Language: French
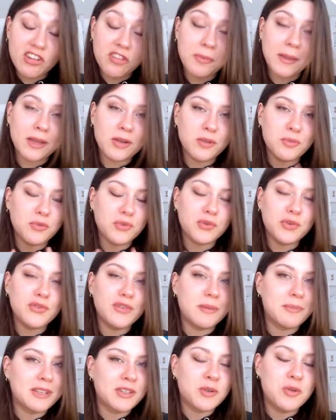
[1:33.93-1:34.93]
j'espère que mon jeu
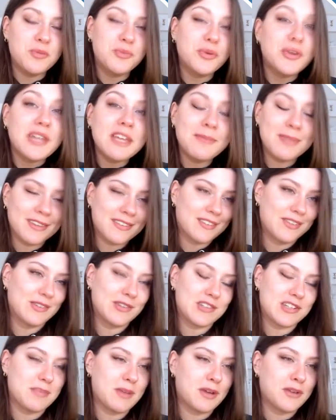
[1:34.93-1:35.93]
va pas trop bugger parce
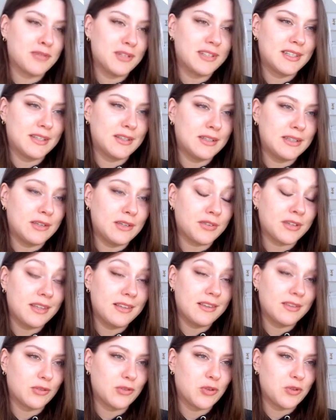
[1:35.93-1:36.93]
que j'ai parfois des, des
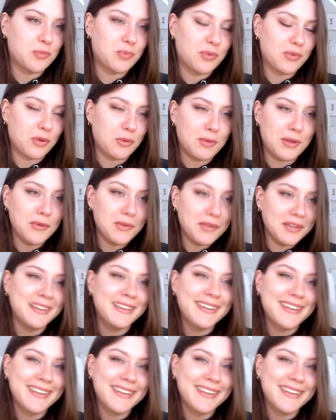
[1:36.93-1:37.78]
frises de plusieurs minutes.